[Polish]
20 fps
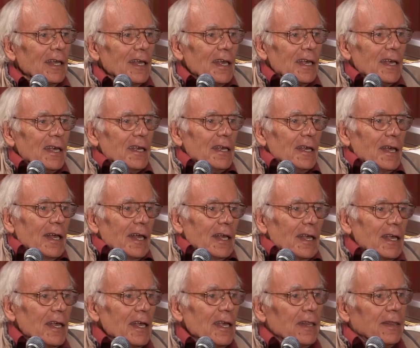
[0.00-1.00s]
I,
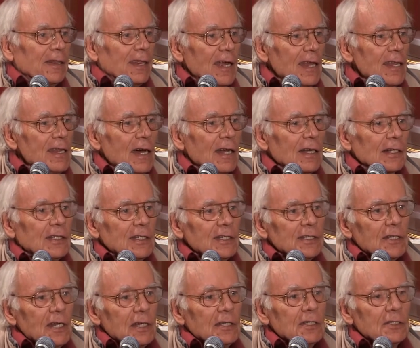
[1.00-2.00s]
i ten artysta ni